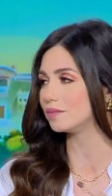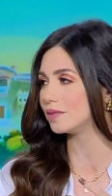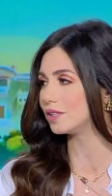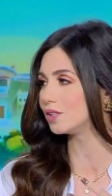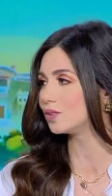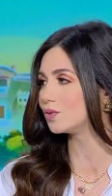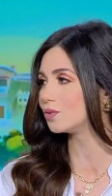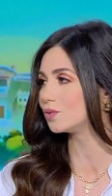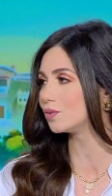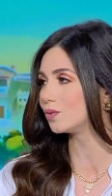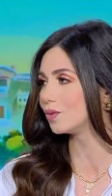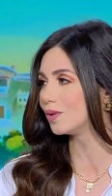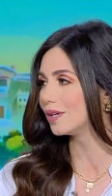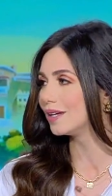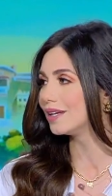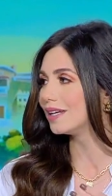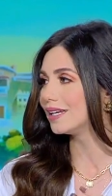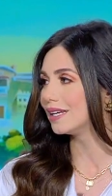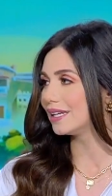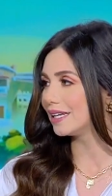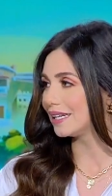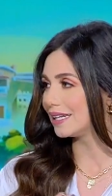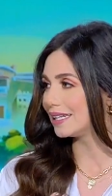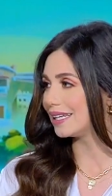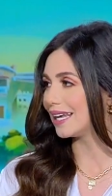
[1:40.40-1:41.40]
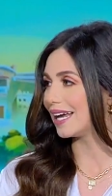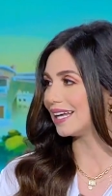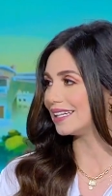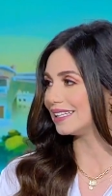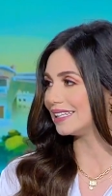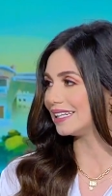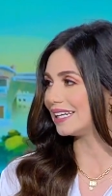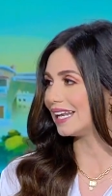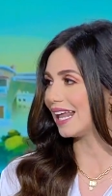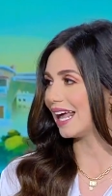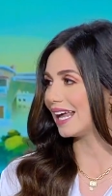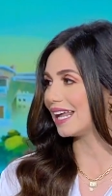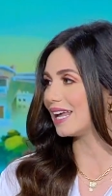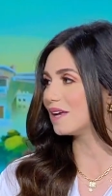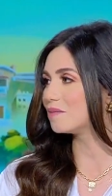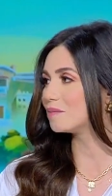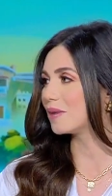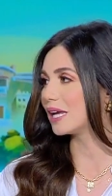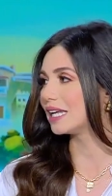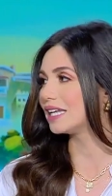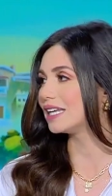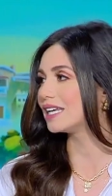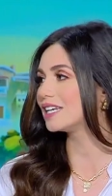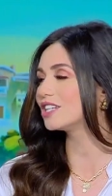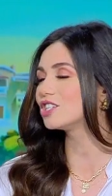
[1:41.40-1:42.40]
انه يعني الحياه ما
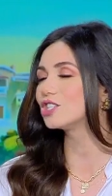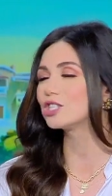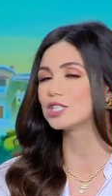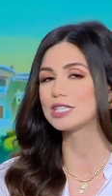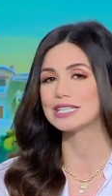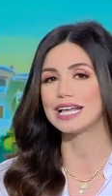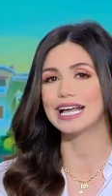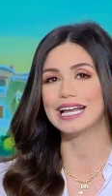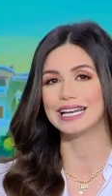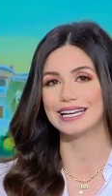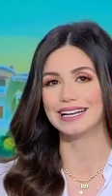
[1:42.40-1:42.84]
هياش سهله